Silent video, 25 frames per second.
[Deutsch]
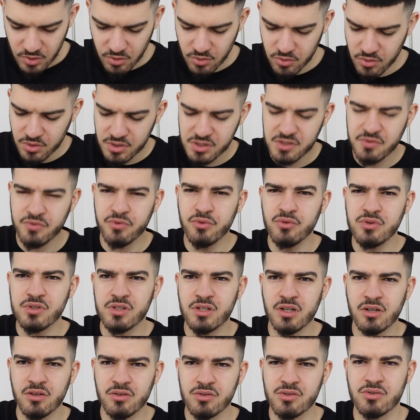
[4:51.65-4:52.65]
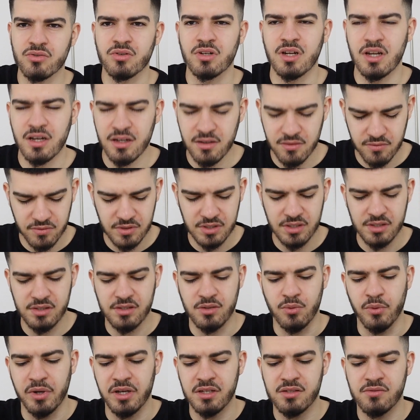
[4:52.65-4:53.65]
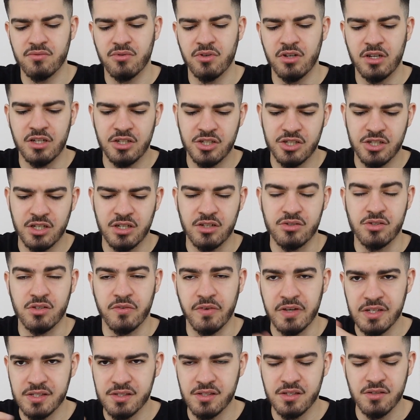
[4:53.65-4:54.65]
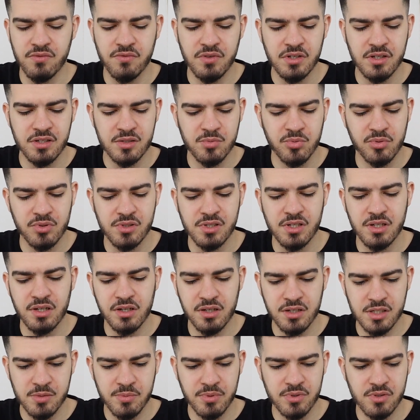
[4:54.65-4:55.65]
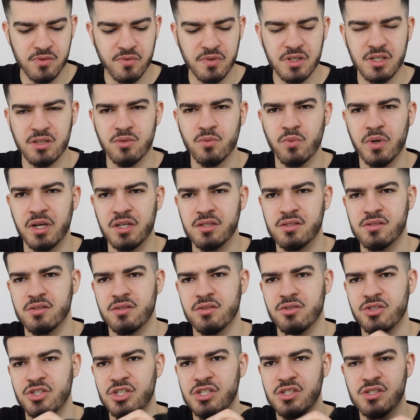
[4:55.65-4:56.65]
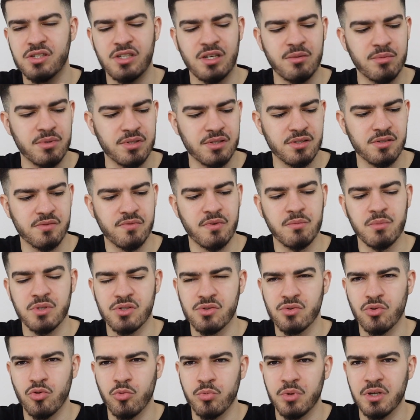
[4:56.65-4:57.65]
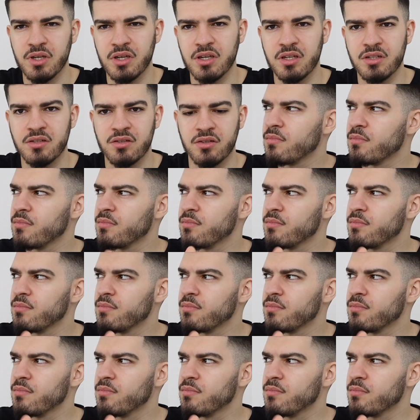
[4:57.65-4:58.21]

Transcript: Und es fühlt sich auch so klar, weil es gewaxt wurde anscheinend. Also ich weiß nicht, wie das Prozedere ist bei so welchen Waxed Jeans, aber es, wenn man so rübergeht,